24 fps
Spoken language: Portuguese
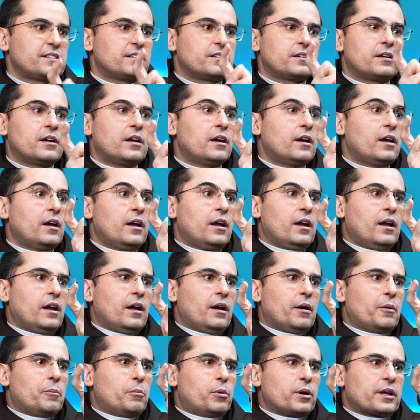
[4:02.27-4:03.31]
se,
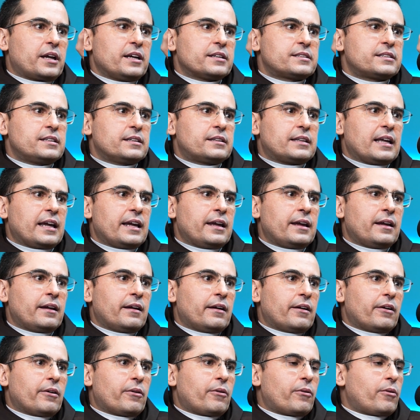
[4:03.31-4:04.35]
é, porque se tem
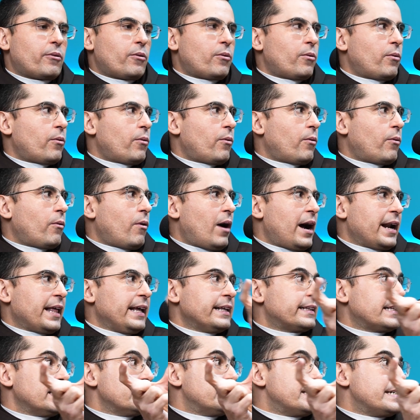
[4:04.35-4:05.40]

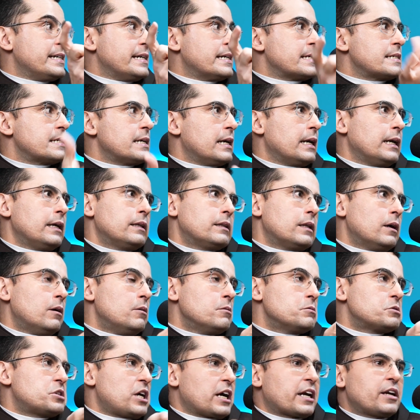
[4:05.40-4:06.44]
40 dias aí,
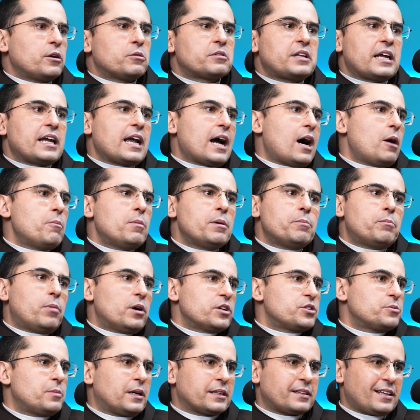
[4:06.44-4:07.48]
então, já que não tem alma,
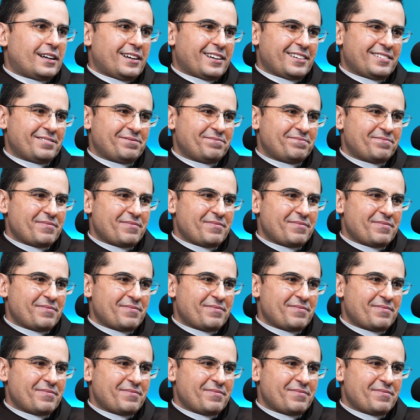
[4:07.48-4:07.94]
pode matar.